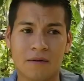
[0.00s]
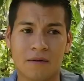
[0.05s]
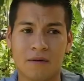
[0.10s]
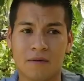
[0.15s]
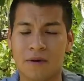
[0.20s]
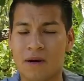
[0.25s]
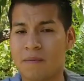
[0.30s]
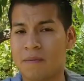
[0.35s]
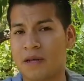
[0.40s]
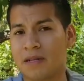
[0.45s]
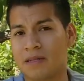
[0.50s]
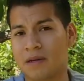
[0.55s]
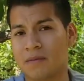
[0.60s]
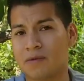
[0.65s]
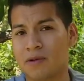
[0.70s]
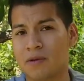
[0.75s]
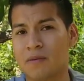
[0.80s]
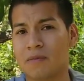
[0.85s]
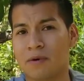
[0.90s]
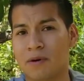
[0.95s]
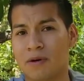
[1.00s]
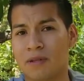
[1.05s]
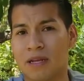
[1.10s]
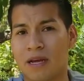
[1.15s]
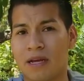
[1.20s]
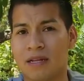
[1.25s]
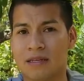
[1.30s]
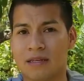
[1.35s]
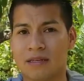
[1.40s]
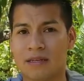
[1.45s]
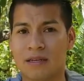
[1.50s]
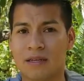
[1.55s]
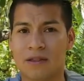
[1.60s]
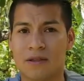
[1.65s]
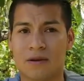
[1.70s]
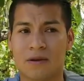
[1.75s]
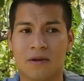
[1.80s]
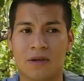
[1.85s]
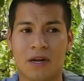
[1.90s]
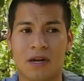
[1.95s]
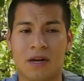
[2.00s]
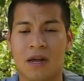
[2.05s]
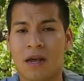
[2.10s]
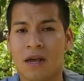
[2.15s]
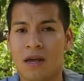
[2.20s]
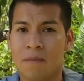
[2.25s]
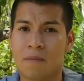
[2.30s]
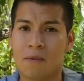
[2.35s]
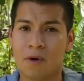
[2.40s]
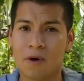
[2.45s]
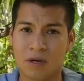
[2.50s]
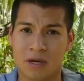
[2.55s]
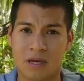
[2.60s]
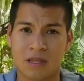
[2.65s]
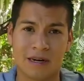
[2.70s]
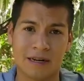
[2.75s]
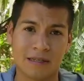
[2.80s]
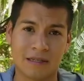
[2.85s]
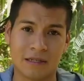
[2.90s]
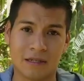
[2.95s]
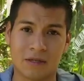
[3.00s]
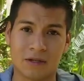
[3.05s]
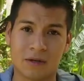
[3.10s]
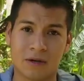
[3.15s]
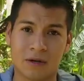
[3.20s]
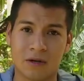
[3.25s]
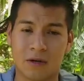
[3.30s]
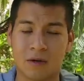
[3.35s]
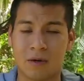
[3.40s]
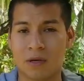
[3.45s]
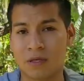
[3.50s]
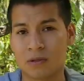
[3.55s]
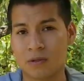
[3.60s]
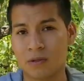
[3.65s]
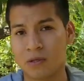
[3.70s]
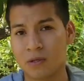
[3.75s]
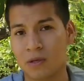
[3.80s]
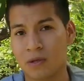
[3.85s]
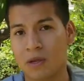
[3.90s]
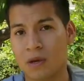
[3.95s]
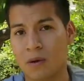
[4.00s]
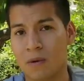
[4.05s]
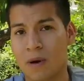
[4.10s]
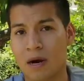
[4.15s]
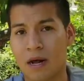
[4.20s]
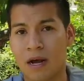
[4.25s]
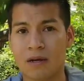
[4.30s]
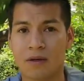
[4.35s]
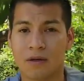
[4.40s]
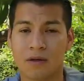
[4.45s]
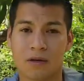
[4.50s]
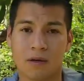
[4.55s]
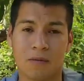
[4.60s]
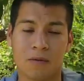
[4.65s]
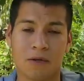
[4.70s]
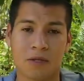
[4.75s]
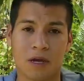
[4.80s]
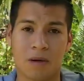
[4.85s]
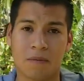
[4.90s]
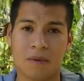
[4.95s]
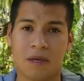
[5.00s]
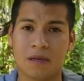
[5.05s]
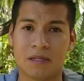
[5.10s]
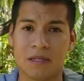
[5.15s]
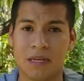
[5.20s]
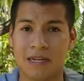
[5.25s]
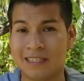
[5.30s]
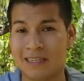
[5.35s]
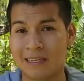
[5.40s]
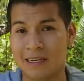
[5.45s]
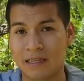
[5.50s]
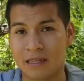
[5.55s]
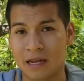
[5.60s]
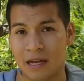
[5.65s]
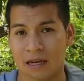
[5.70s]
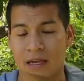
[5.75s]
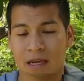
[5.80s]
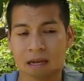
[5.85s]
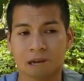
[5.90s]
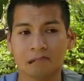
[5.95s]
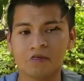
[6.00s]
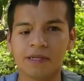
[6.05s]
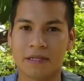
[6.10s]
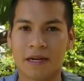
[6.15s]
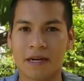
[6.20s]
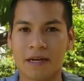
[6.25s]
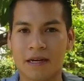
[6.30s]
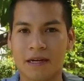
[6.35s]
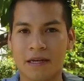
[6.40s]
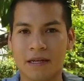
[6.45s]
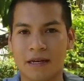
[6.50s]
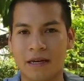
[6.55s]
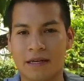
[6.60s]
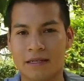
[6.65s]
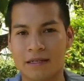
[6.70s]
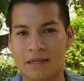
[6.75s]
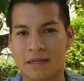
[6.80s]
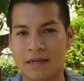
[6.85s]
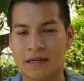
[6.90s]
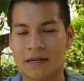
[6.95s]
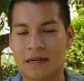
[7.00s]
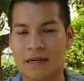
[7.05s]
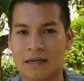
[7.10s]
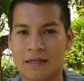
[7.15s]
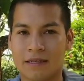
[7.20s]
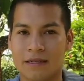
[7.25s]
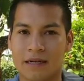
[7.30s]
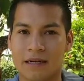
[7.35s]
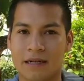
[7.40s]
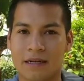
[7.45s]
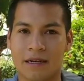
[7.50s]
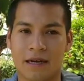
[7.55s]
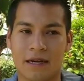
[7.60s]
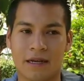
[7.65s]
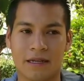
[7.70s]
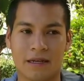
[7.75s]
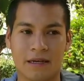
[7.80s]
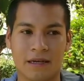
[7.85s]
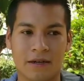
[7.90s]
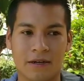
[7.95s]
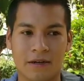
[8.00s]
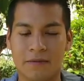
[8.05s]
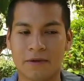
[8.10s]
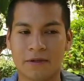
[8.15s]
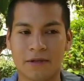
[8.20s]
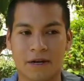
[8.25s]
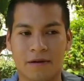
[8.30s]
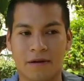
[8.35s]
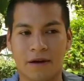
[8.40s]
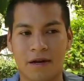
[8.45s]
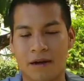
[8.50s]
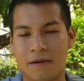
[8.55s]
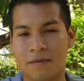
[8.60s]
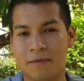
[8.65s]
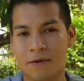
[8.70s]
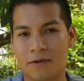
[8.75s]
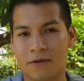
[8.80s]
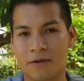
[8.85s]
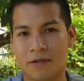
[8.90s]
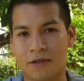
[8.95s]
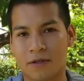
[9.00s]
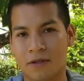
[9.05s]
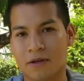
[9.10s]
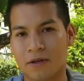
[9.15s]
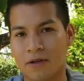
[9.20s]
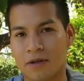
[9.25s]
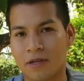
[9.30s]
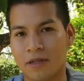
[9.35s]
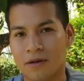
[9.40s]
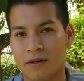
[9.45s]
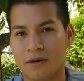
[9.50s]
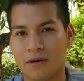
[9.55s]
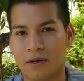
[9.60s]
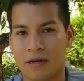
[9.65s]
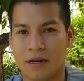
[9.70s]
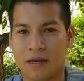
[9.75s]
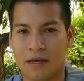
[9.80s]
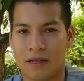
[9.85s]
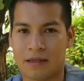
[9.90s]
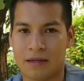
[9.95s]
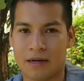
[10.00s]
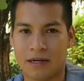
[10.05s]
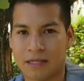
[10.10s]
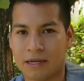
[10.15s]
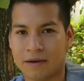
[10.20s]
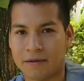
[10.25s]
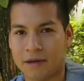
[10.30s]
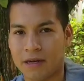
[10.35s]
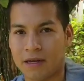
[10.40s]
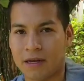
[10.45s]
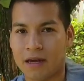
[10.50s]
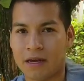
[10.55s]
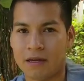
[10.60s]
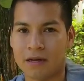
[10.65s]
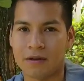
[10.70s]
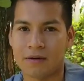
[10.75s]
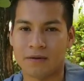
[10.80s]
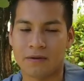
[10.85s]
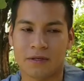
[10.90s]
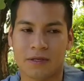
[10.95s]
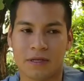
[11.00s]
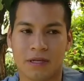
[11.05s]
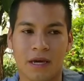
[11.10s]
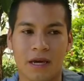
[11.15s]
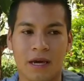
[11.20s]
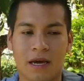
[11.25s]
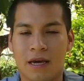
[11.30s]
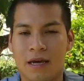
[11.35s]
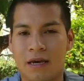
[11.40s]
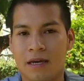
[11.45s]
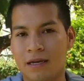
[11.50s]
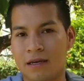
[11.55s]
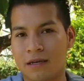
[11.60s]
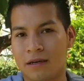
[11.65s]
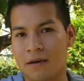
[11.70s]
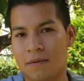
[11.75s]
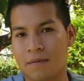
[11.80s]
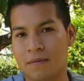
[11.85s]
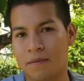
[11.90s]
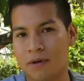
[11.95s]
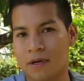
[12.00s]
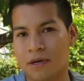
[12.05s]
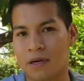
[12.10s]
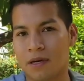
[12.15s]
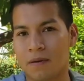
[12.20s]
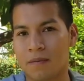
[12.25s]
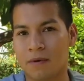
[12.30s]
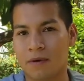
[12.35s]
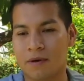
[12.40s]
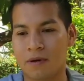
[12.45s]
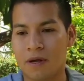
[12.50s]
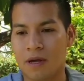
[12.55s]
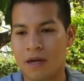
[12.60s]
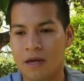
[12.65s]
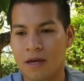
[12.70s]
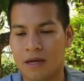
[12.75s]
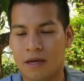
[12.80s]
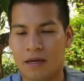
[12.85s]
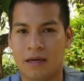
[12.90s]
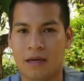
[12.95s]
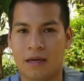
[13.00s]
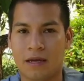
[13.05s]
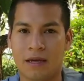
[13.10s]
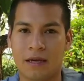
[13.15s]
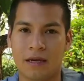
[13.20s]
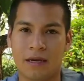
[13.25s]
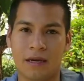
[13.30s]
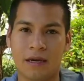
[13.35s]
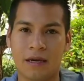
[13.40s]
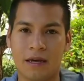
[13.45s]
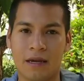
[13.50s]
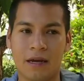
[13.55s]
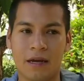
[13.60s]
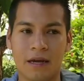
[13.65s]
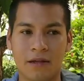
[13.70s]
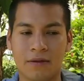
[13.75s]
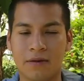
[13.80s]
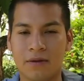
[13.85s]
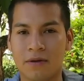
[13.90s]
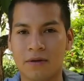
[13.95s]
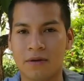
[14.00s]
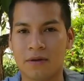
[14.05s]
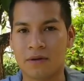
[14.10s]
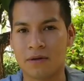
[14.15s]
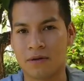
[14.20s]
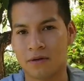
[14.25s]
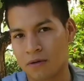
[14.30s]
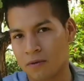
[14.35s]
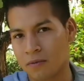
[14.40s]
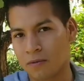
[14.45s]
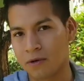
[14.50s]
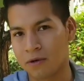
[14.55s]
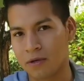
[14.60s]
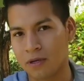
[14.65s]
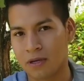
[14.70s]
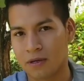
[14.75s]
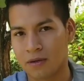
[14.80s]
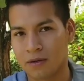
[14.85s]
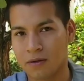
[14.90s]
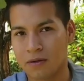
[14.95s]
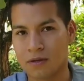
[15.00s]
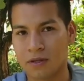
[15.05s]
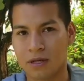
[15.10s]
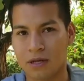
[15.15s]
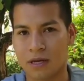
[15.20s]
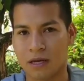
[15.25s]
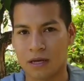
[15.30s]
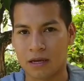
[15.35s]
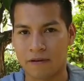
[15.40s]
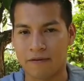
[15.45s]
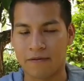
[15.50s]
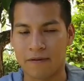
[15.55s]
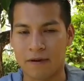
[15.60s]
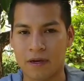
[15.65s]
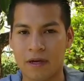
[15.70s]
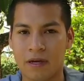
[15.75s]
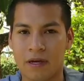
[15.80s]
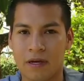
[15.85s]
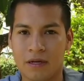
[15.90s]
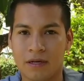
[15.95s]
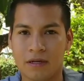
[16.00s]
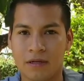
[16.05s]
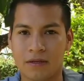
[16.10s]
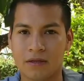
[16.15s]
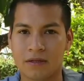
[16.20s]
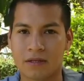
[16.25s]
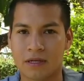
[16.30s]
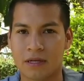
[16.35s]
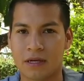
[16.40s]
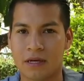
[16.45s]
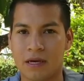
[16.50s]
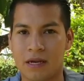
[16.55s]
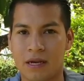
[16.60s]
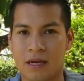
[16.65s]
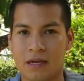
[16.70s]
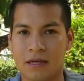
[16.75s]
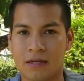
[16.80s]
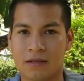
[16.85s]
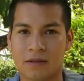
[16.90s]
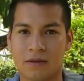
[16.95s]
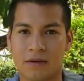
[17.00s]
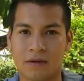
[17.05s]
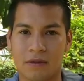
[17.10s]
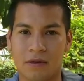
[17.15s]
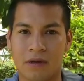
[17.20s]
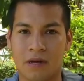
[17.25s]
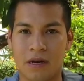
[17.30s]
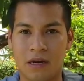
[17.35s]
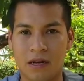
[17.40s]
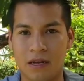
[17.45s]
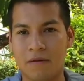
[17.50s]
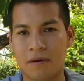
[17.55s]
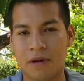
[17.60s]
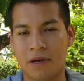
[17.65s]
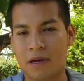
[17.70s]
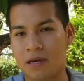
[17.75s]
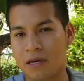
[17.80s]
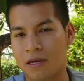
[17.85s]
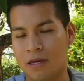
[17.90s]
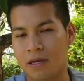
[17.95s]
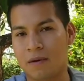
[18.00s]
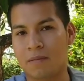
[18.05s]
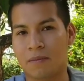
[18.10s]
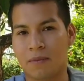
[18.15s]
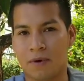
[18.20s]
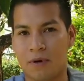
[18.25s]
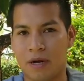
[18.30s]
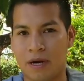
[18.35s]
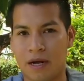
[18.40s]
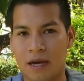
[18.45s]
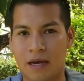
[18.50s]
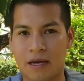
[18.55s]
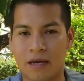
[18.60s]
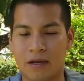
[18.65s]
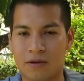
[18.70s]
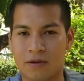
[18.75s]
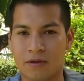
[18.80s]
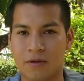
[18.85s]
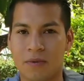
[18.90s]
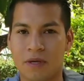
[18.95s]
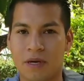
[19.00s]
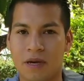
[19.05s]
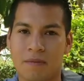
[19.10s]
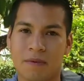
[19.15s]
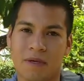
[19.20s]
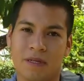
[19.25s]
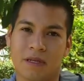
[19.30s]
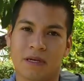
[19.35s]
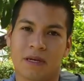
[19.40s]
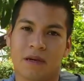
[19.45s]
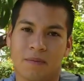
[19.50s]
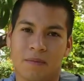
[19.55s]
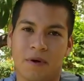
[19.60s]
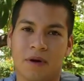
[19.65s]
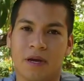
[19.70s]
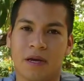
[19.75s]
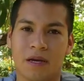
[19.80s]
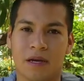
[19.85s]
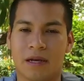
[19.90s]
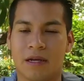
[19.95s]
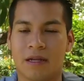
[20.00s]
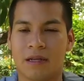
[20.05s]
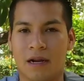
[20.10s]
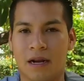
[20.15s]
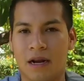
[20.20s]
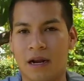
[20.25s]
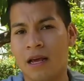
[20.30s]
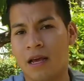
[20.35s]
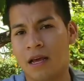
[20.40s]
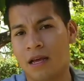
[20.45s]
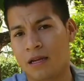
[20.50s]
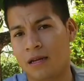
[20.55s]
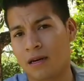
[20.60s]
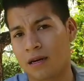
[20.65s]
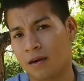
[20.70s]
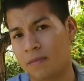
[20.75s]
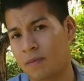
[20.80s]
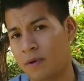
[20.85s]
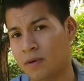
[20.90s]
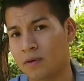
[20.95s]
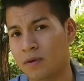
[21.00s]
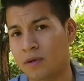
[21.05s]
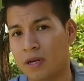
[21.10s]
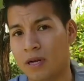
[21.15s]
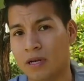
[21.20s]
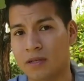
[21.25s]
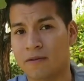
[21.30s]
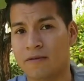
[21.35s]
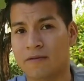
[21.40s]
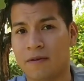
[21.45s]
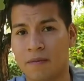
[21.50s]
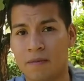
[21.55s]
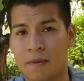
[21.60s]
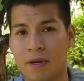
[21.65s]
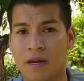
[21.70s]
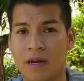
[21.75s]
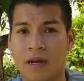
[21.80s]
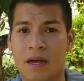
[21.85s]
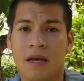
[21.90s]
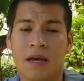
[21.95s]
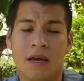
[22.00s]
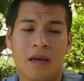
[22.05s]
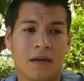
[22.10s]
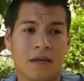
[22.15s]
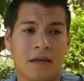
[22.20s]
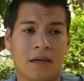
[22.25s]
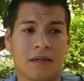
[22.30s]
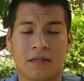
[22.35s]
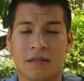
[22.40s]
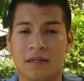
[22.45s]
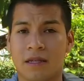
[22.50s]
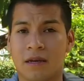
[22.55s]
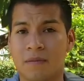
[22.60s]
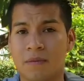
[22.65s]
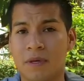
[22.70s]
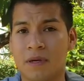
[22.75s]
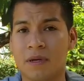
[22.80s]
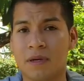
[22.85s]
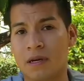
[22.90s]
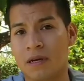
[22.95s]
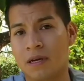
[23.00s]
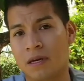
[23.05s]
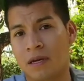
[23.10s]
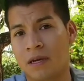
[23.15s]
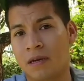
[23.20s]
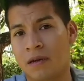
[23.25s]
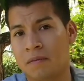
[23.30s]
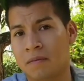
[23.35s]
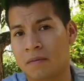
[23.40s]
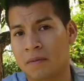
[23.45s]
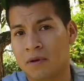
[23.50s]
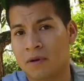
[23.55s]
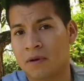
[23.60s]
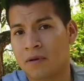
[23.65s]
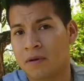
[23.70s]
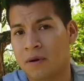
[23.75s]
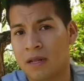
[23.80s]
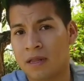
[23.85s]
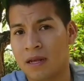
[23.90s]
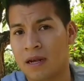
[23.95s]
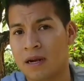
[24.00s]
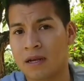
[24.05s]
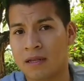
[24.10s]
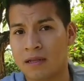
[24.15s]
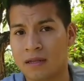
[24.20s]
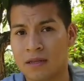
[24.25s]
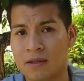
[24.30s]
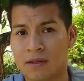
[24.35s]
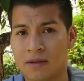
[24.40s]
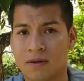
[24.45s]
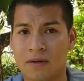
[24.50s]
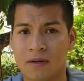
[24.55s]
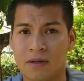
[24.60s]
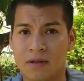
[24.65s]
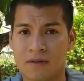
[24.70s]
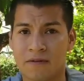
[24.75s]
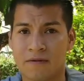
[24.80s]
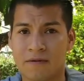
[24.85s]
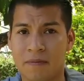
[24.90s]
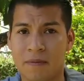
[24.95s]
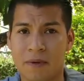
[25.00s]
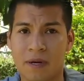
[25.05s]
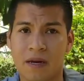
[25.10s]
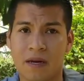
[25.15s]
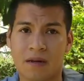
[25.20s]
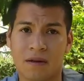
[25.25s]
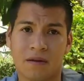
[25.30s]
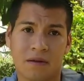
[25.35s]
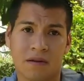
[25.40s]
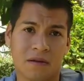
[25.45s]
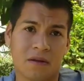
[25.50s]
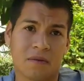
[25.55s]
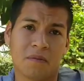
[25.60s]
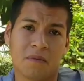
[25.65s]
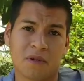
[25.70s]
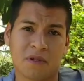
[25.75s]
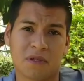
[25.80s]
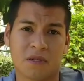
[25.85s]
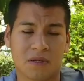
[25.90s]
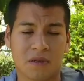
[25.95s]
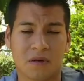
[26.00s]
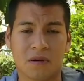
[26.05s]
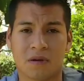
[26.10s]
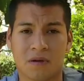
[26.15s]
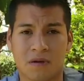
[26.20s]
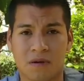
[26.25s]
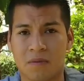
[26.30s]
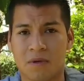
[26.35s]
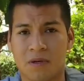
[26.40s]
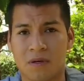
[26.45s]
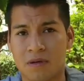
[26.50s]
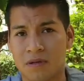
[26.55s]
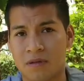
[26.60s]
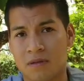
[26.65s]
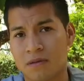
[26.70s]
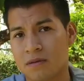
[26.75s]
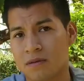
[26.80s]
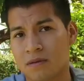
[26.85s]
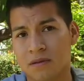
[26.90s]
una planta muy importante dentro del bosque transitorio de Asunción de Guarayos como también la Chiquitanía acerca de cómo trabajamos nosotros dentro de la trazabilidad del CUSI es que, por ejemplo, eh, ellas no, como lo dije, no, tienen jefe, entonces ellas son libres y empoderadas económicamente que pueden generar y repercutir a sus familias y así también eh, gobernar dentro de sus familias en un proceso económico.